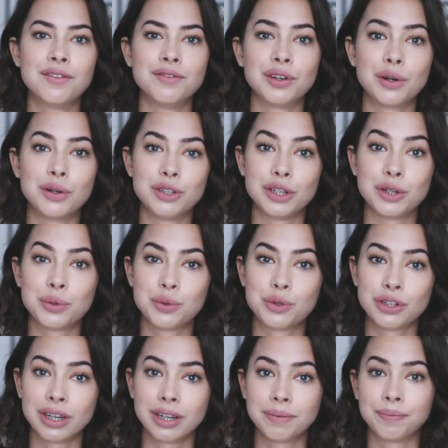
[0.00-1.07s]
Wychodzi
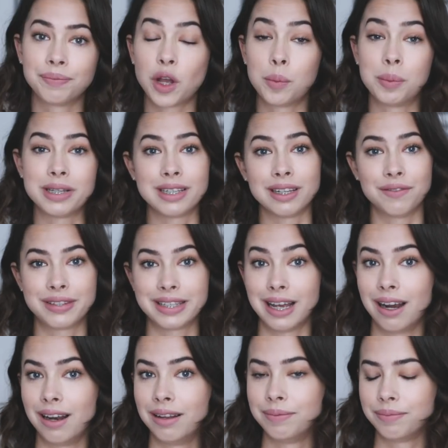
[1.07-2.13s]
różnie, obecnie
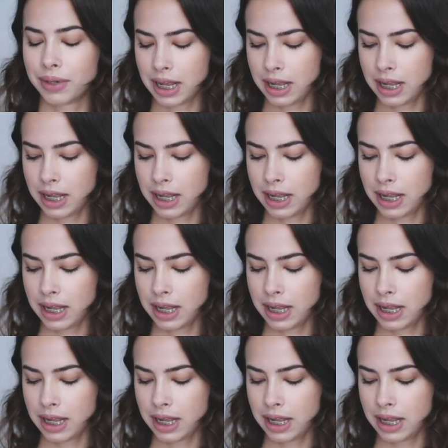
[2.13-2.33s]
wcale.